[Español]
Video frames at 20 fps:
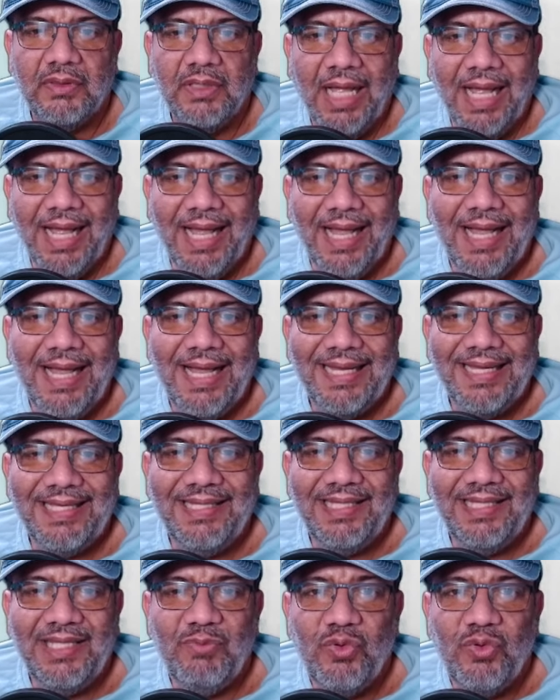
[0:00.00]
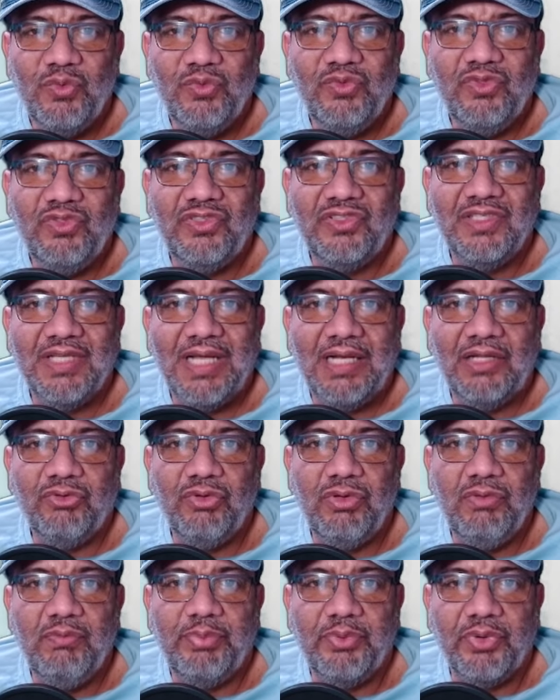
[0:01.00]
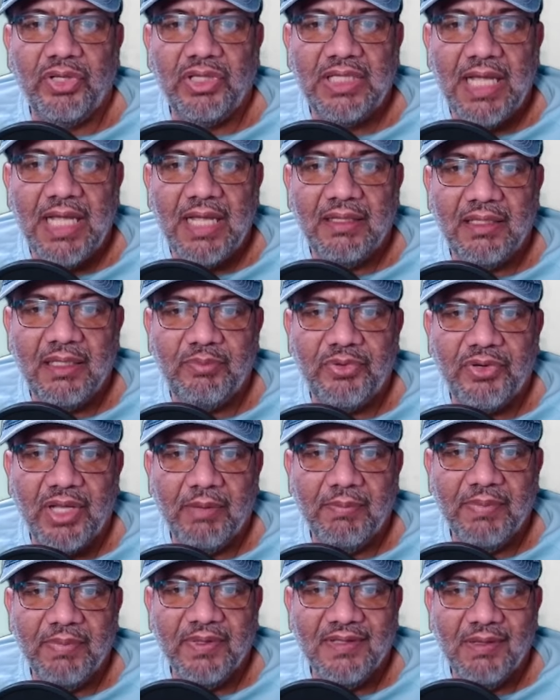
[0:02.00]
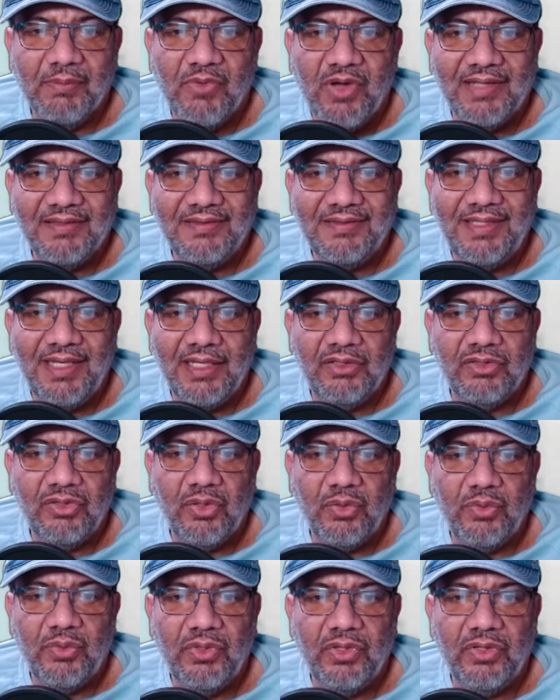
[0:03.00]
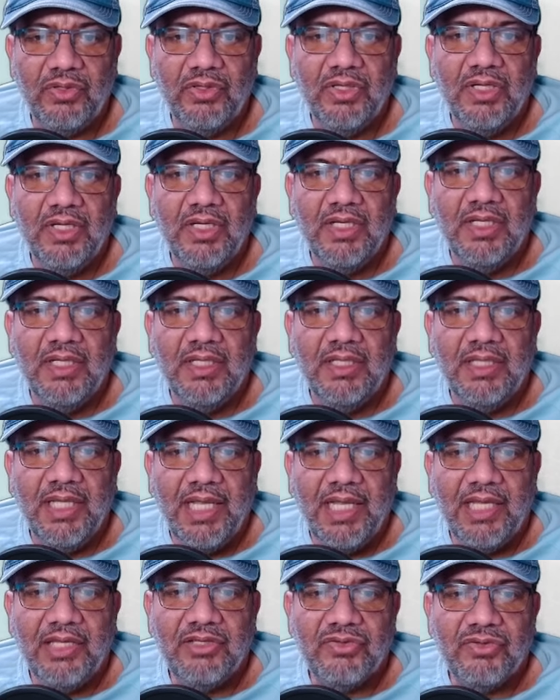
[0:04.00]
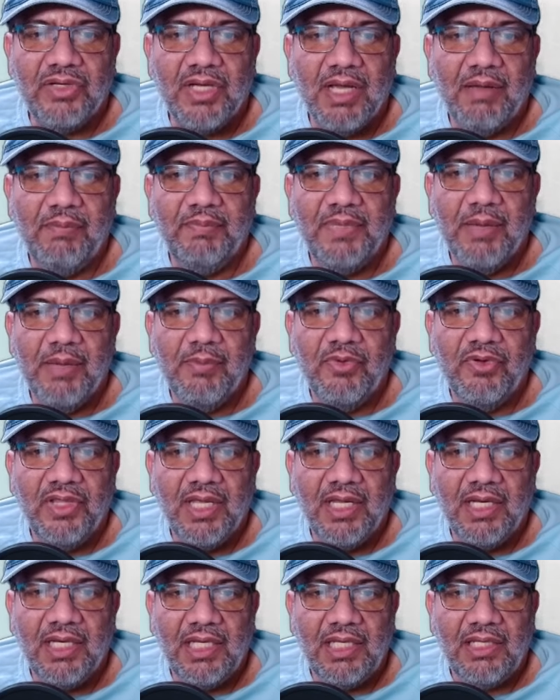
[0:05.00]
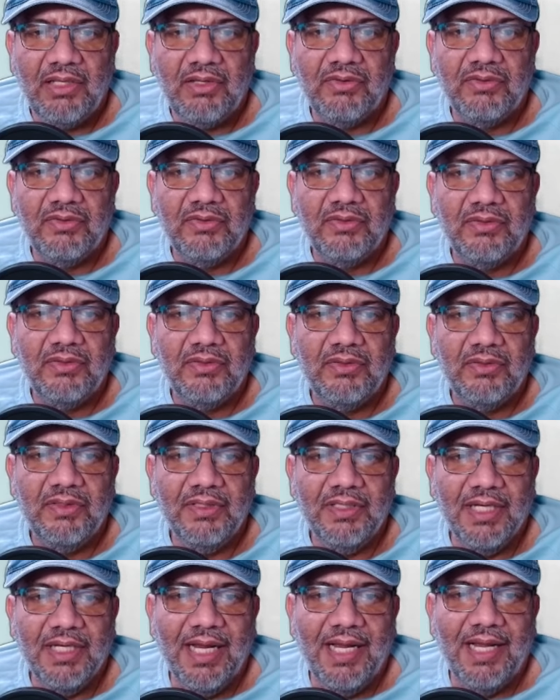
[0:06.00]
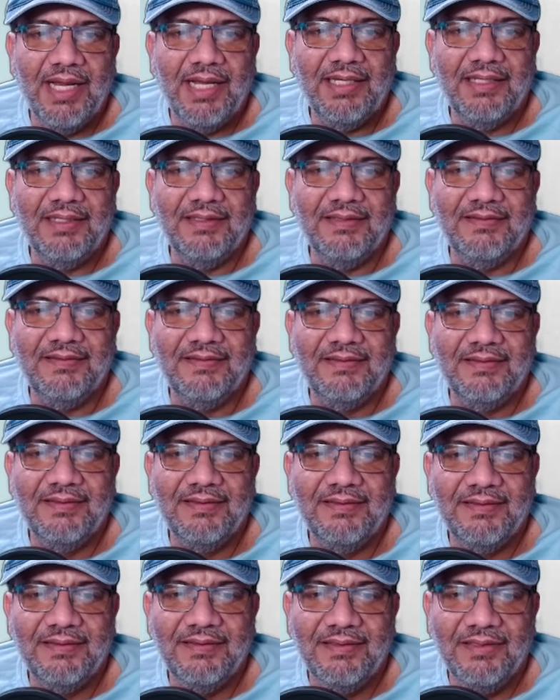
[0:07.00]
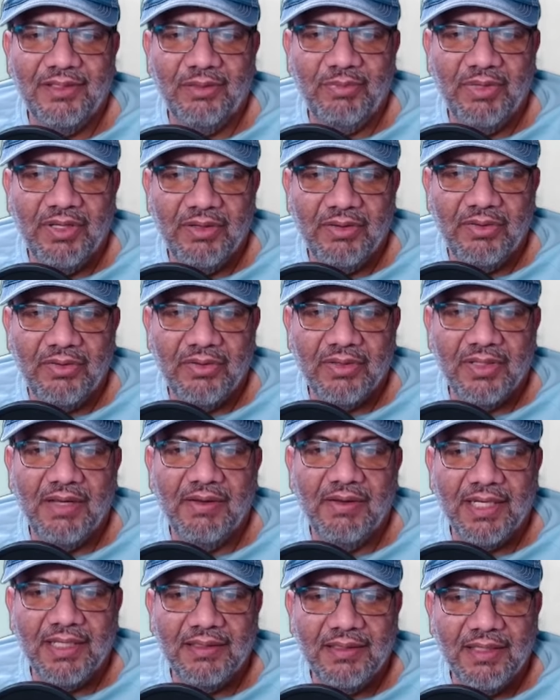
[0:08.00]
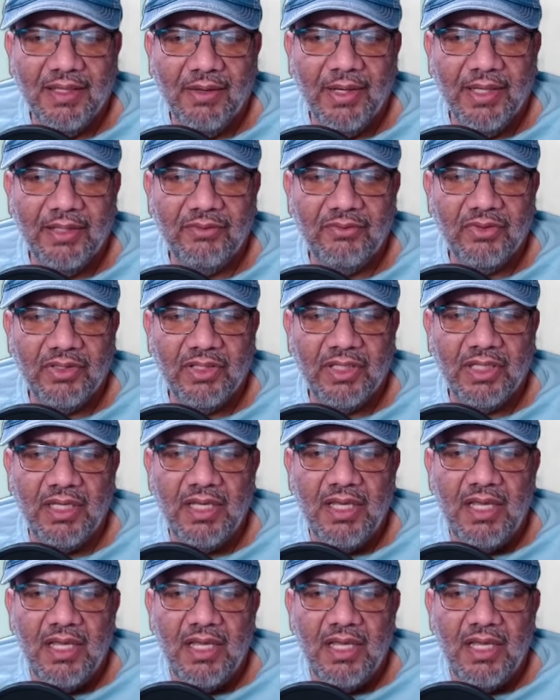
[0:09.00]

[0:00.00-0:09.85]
Ah, aquí dimos un salto importante porque pasamos a 101. De hecho, cambiamos de anillo. Nice. No me acordaba que estaba esto aquí.